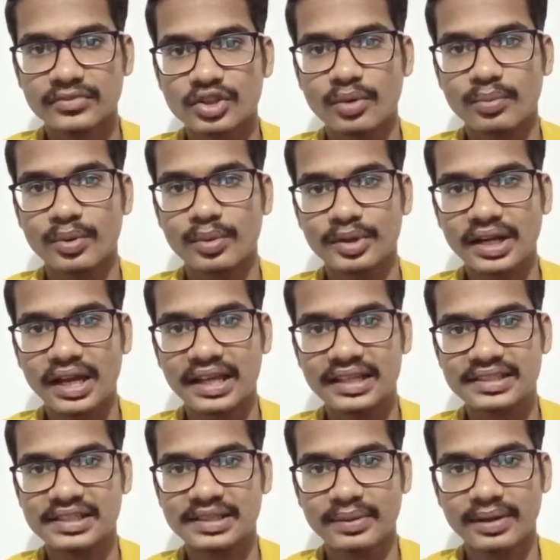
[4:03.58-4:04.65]
সম্ভাবনা
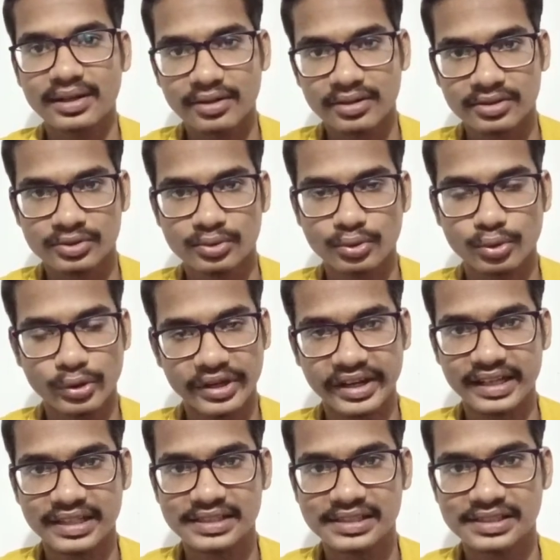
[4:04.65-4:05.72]
আছে বা শুরু হয়ে
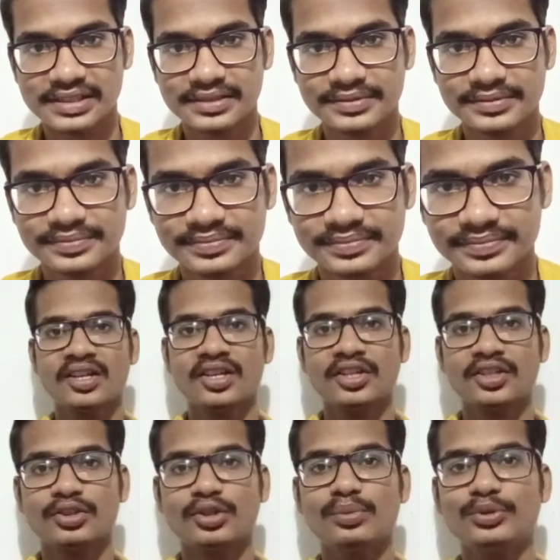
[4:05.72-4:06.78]
গেছে
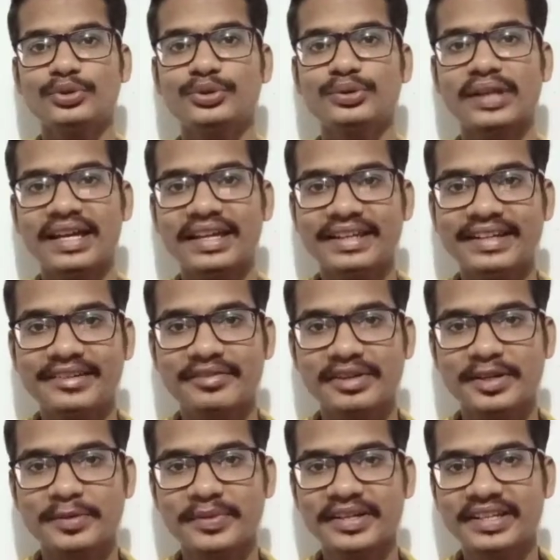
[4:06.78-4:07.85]
তো বন্ধুরা এর
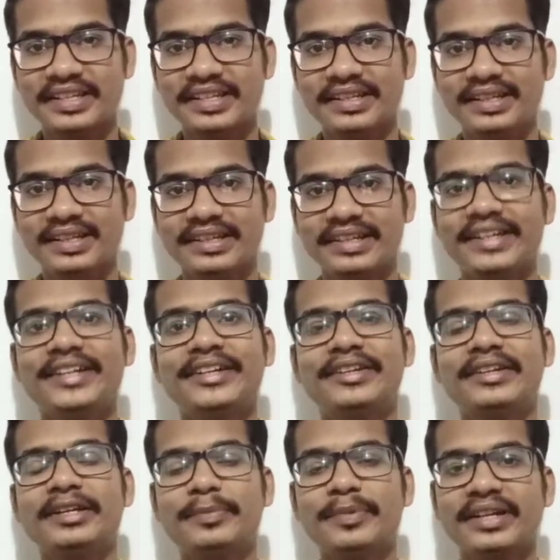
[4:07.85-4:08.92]
ট্রিটমেন্ট কি এর
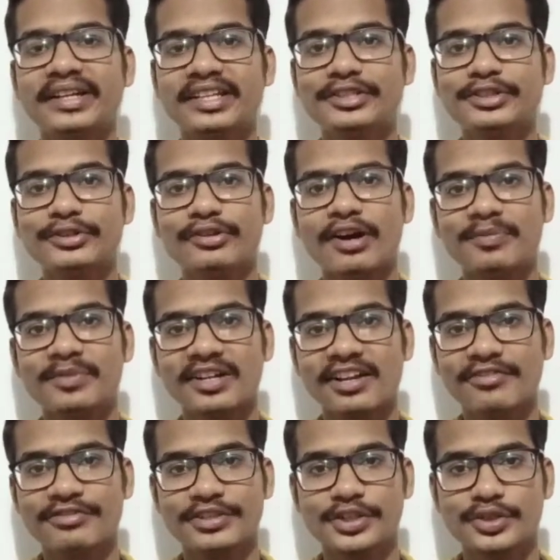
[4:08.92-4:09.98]
ট্রিটমেন্টের জন্য
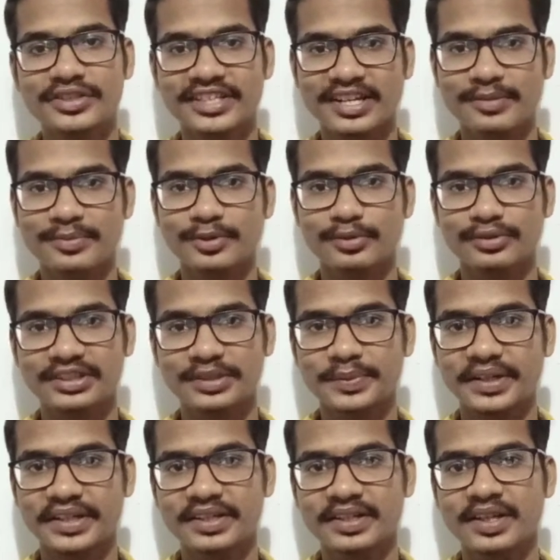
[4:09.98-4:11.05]
আপনারা ফিজিওথেরাপি করতে
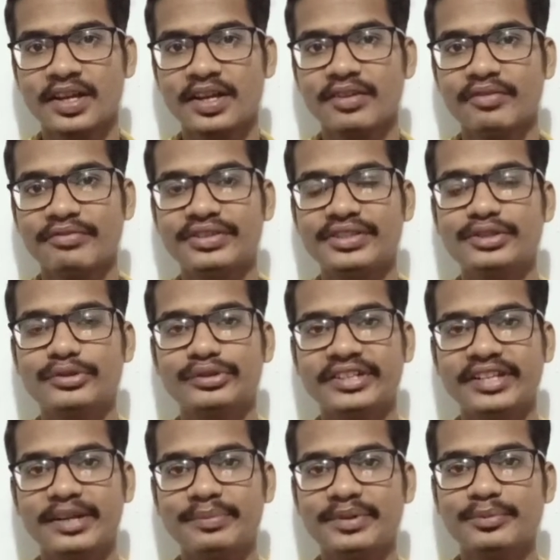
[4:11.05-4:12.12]
পারেন
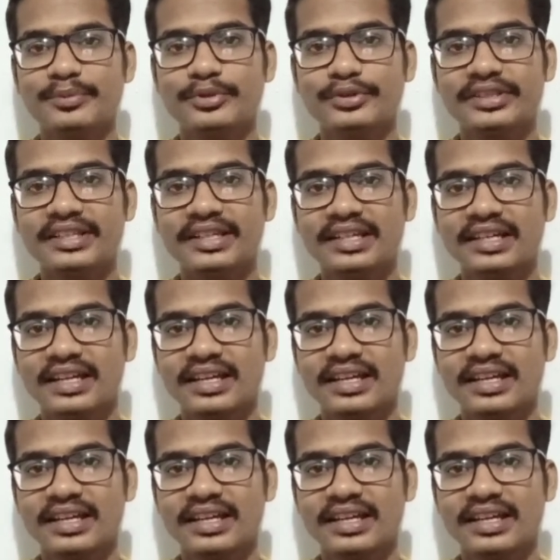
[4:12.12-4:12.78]
ফিজিওথেরাপির মধ্যে